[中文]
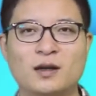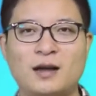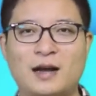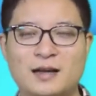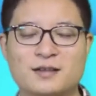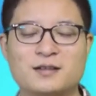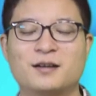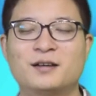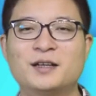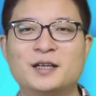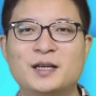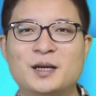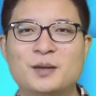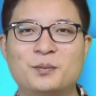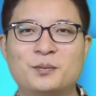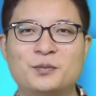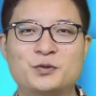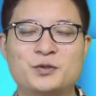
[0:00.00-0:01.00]
按照
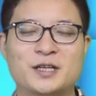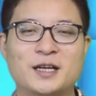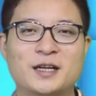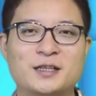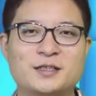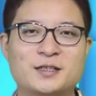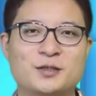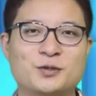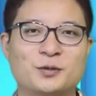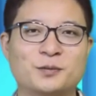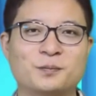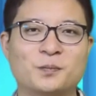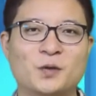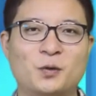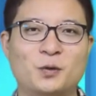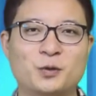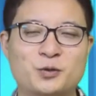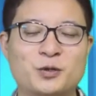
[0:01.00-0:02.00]
目前的这种，
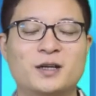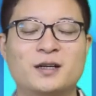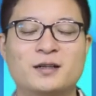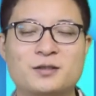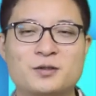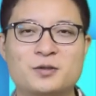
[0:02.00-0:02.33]
我觉得